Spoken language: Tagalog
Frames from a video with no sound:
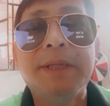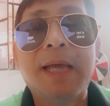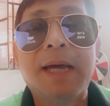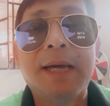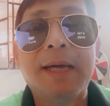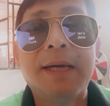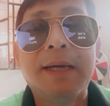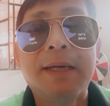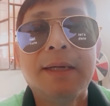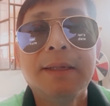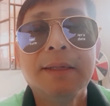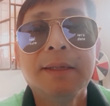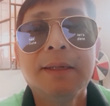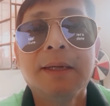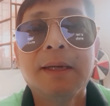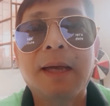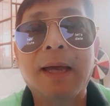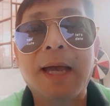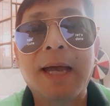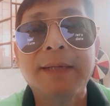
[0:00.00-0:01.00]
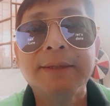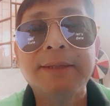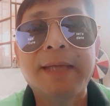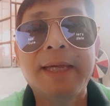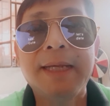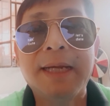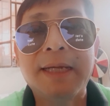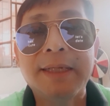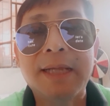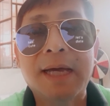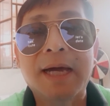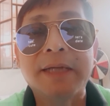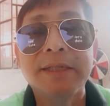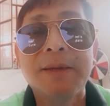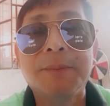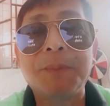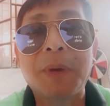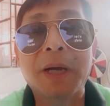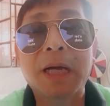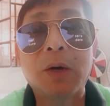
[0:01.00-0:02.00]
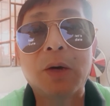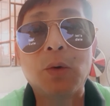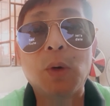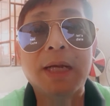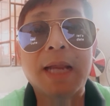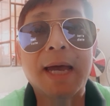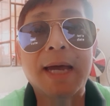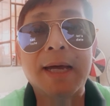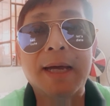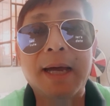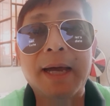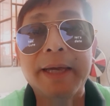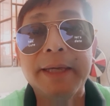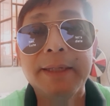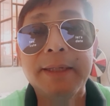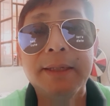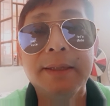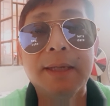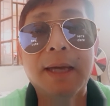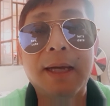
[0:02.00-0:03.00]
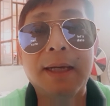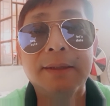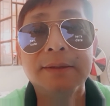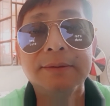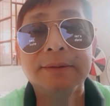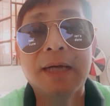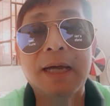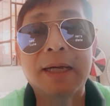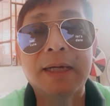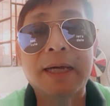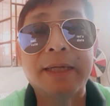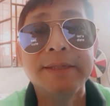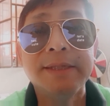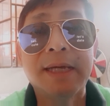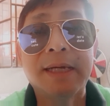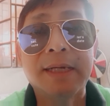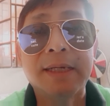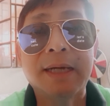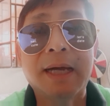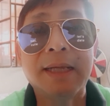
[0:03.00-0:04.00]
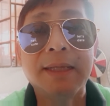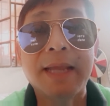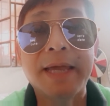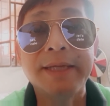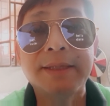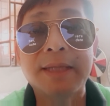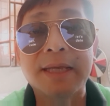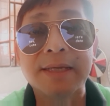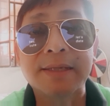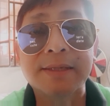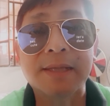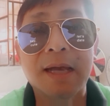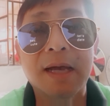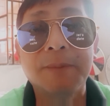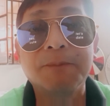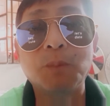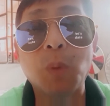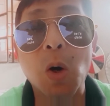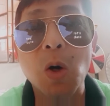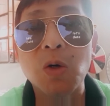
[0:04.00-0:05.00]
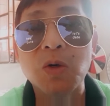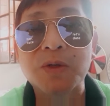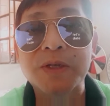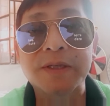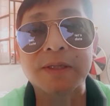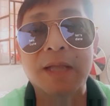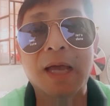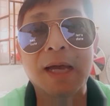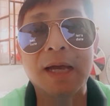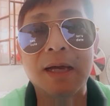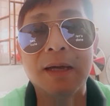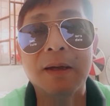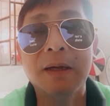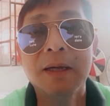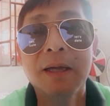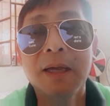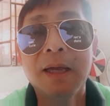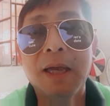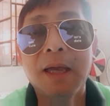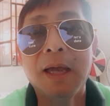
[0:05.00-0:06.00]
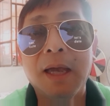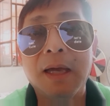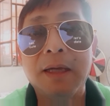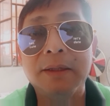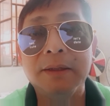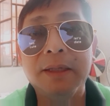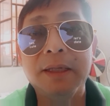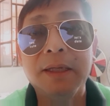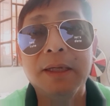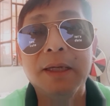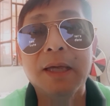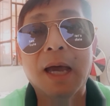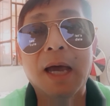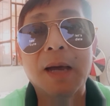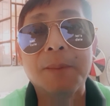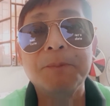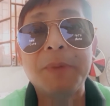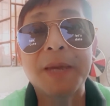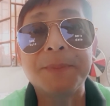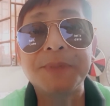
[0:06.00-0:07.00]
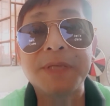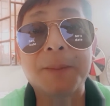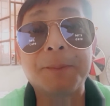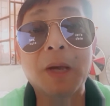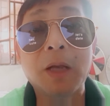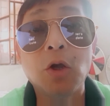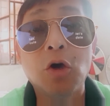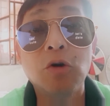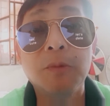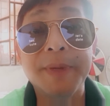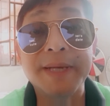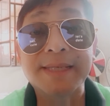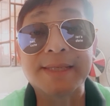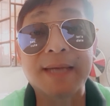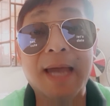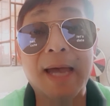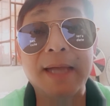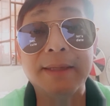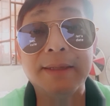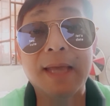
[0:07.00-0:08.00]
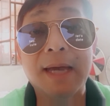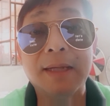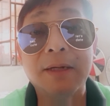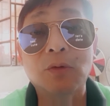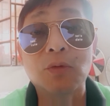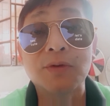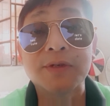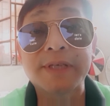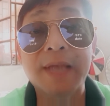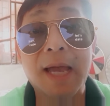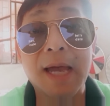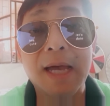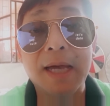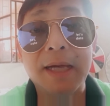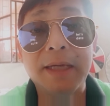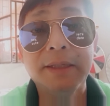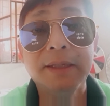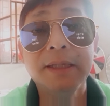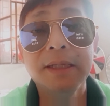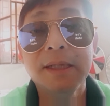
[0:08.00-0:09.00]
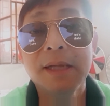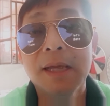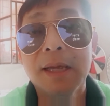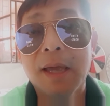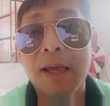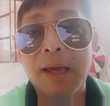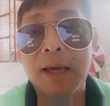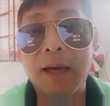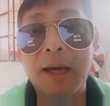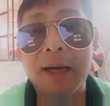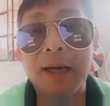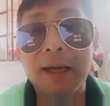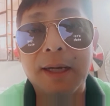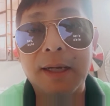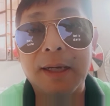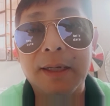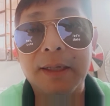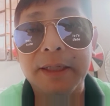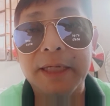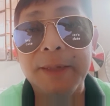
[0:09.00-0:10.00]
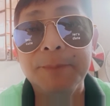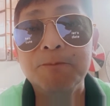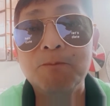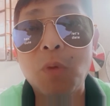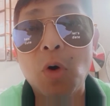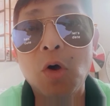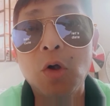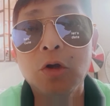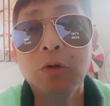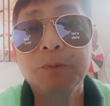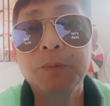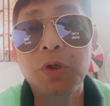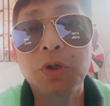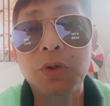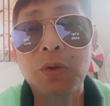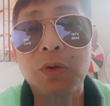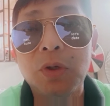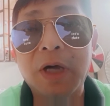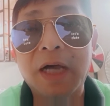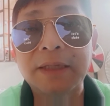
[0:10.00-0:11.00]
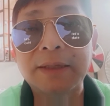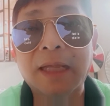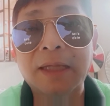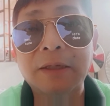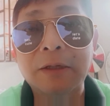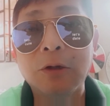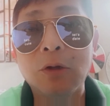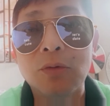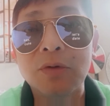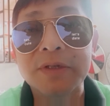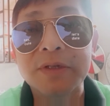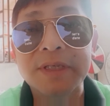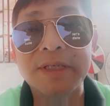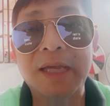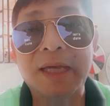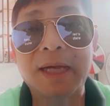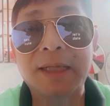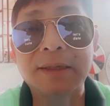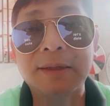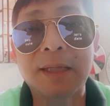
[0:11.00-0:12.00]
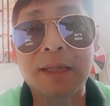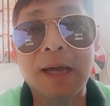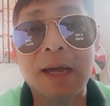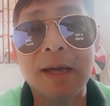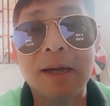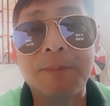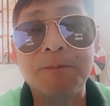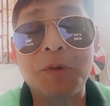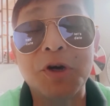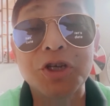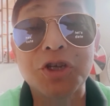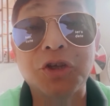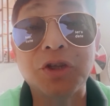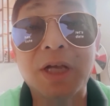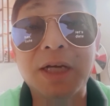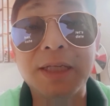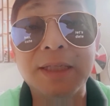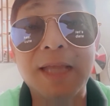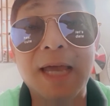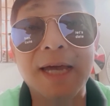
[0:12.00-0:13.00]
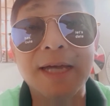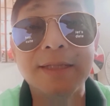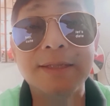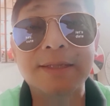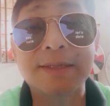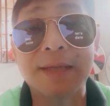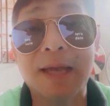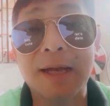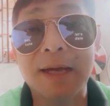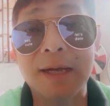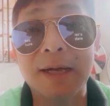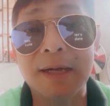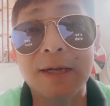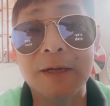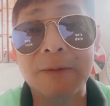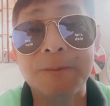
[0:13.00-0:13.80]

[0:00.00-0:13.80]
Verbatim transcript: na ang dahilan ng kanyang pagkawala ay ang uh, kanyang latest uh, post na the uh, ah, Pepsi Palome scandal kung saan uh, involved yung uh, tatlong sikat na personalidad sa